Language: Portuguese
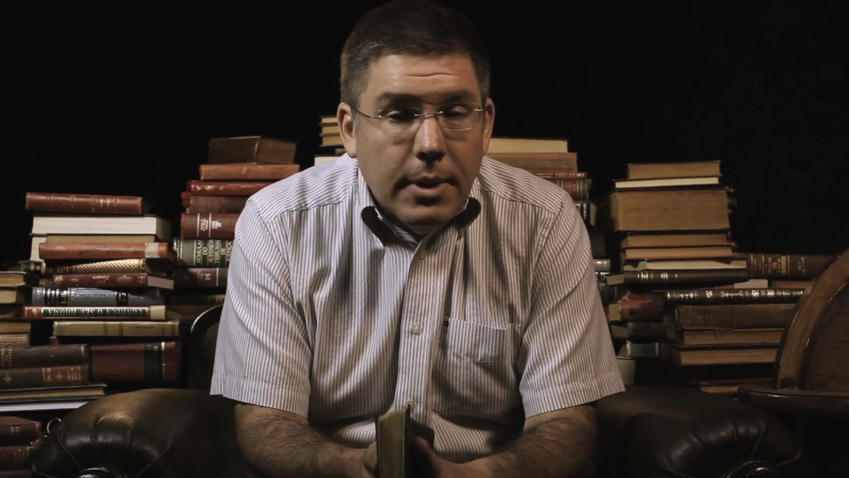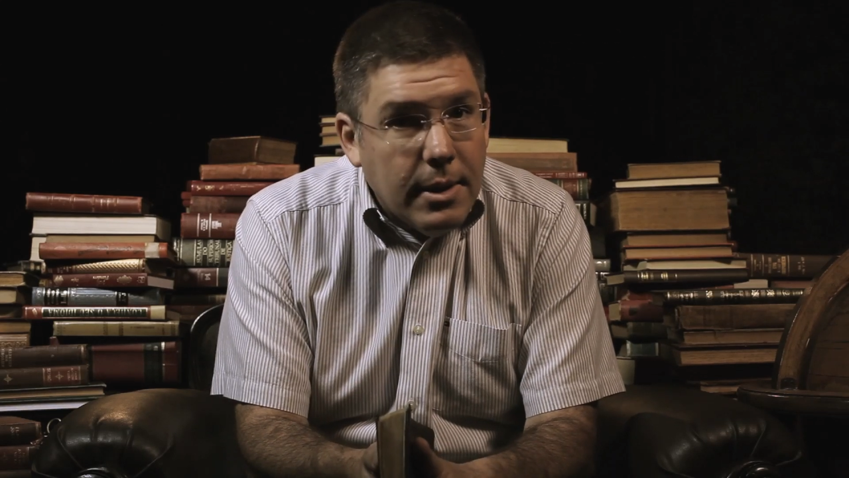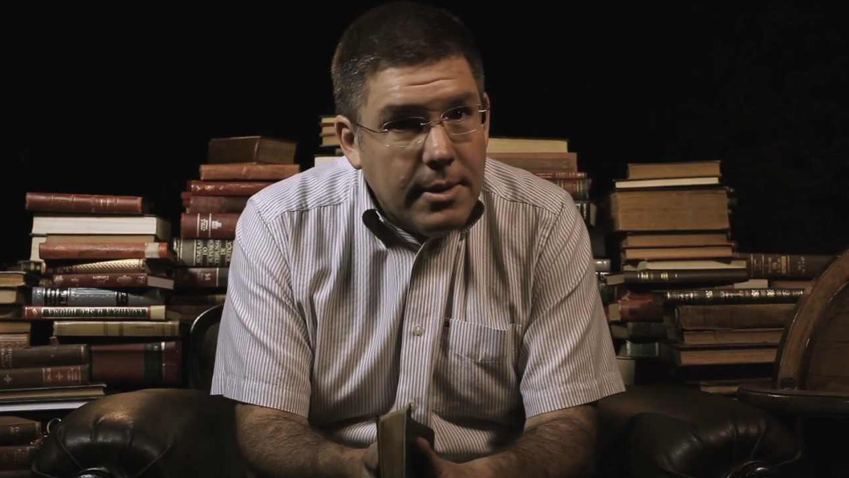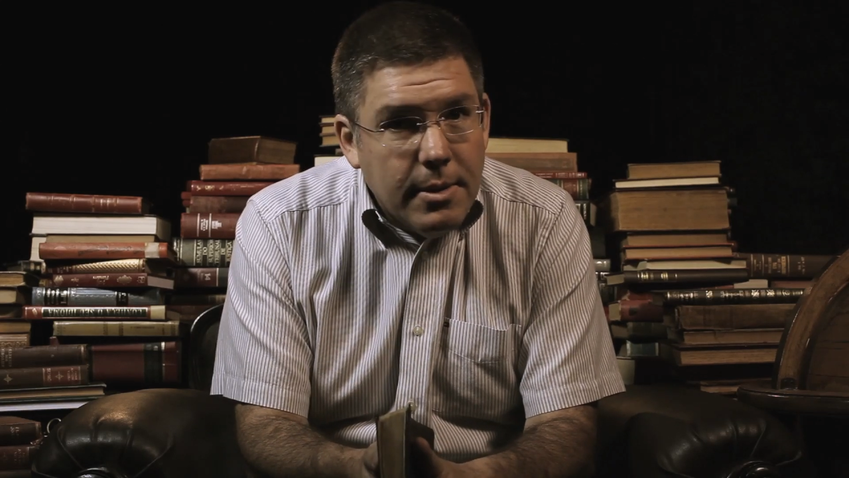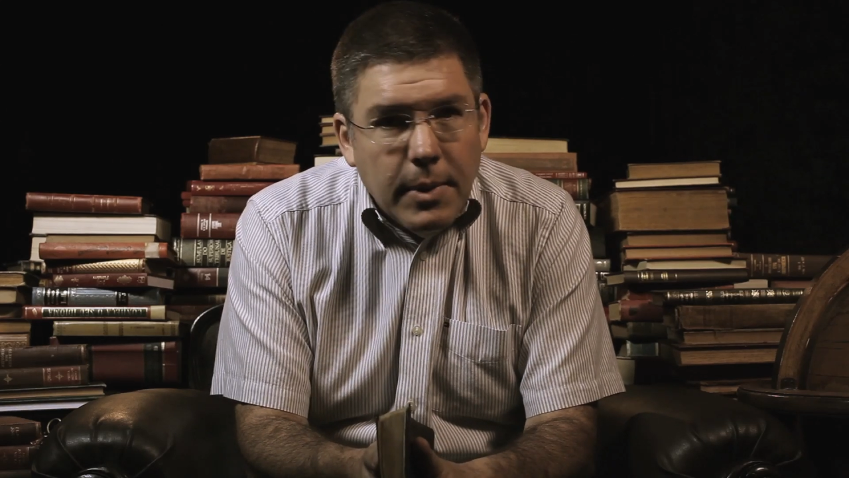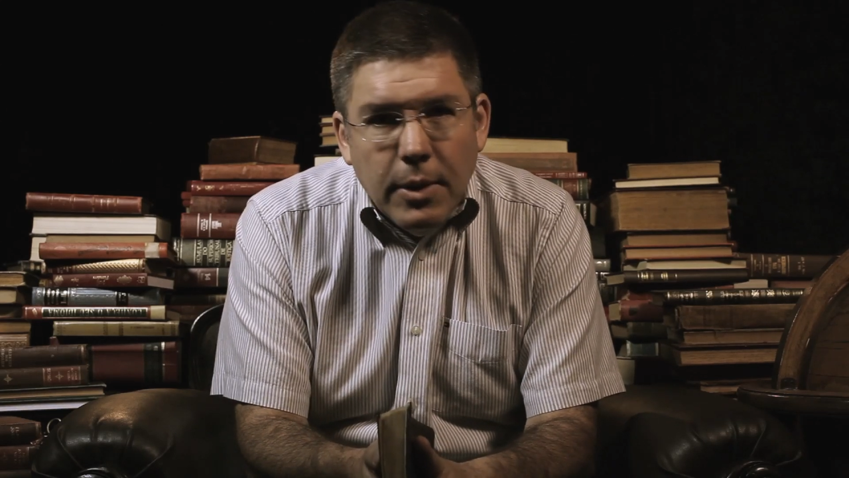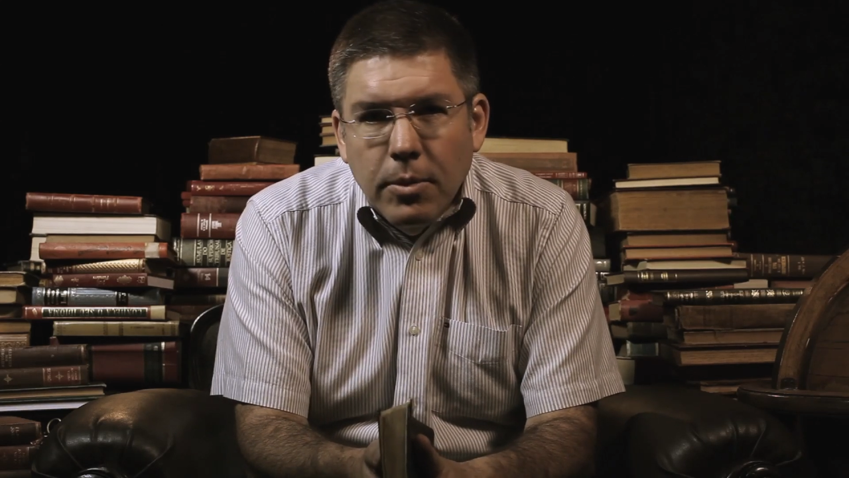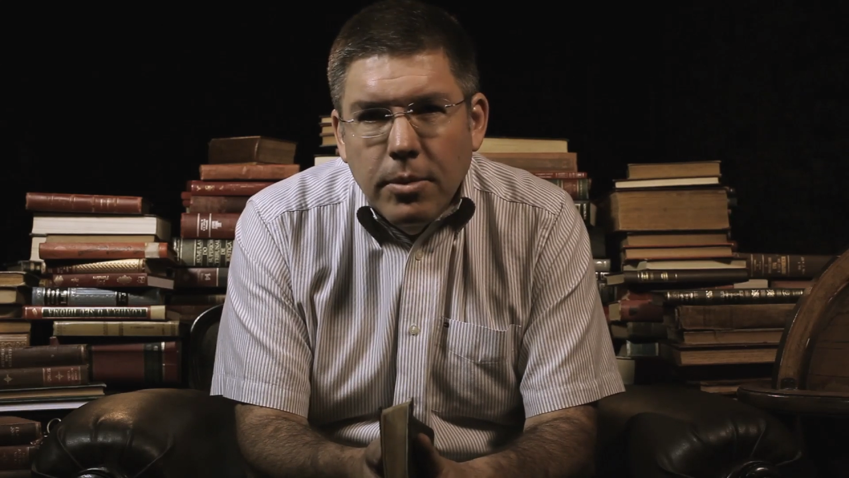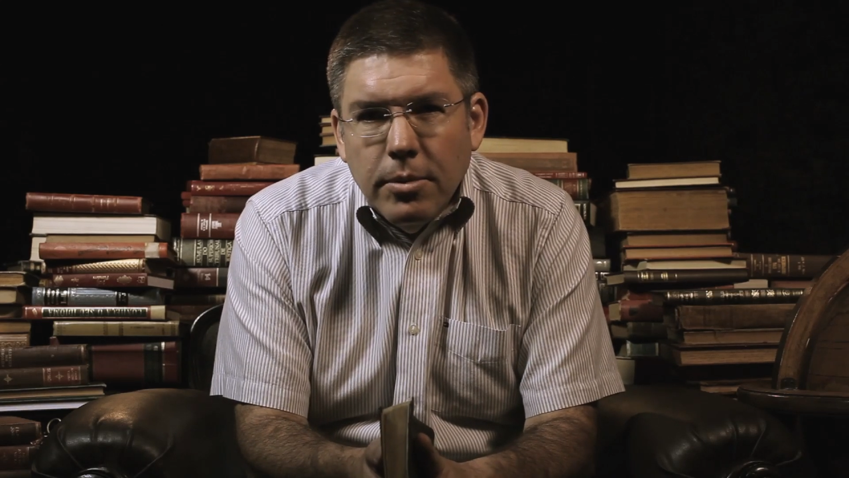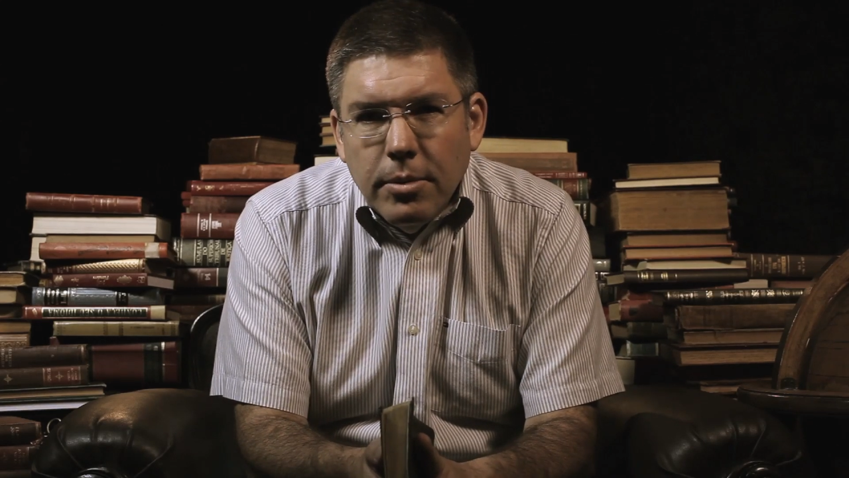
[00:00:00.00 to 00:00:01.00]
15
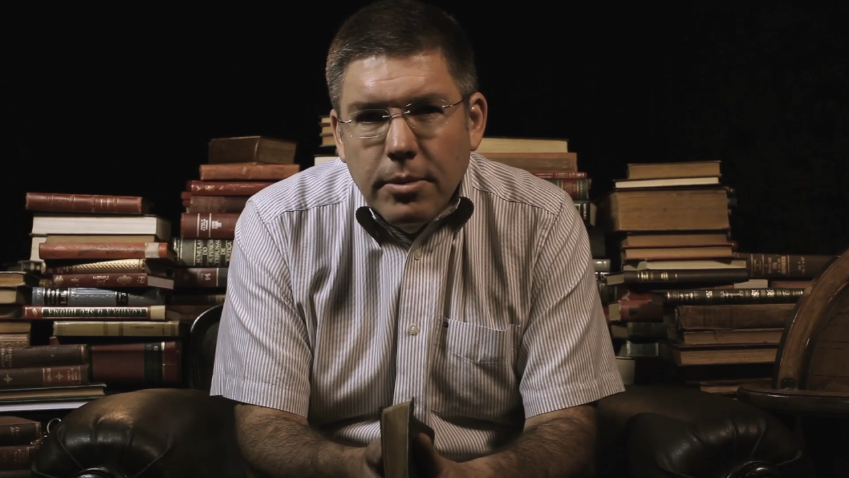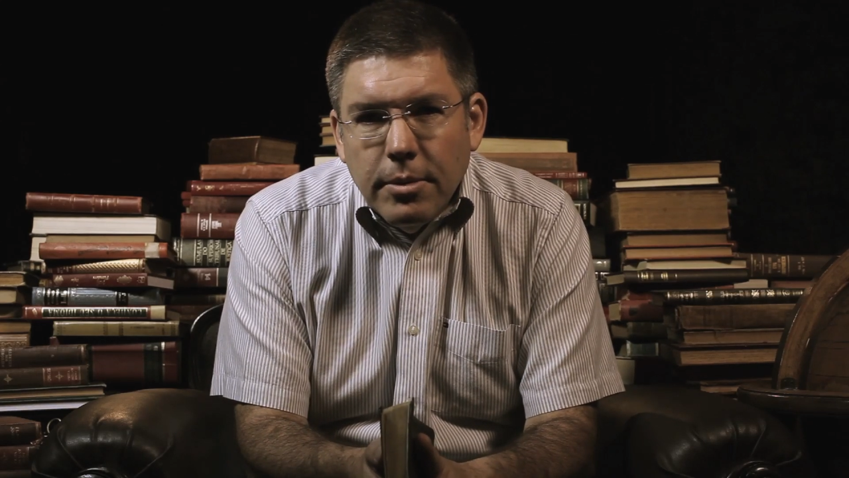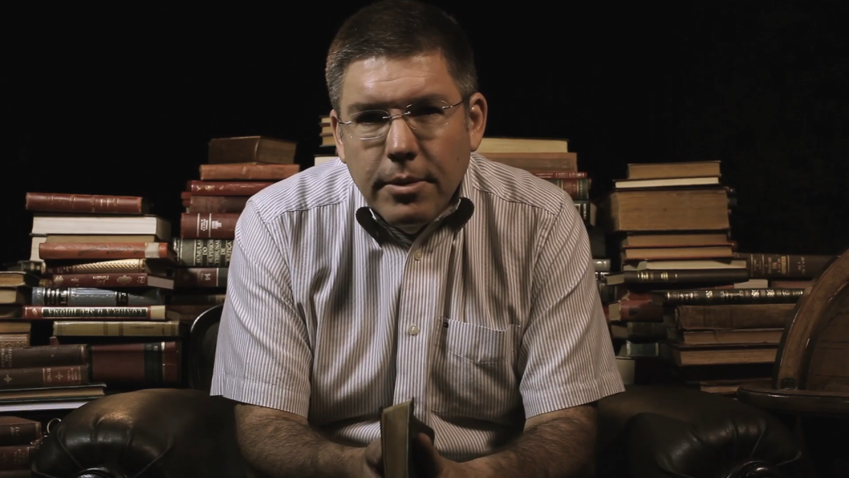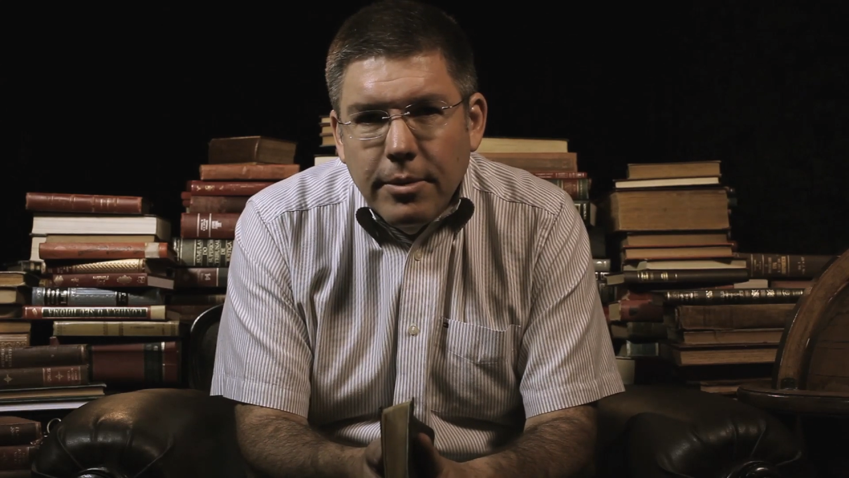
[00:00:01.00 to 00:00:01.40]
minutos,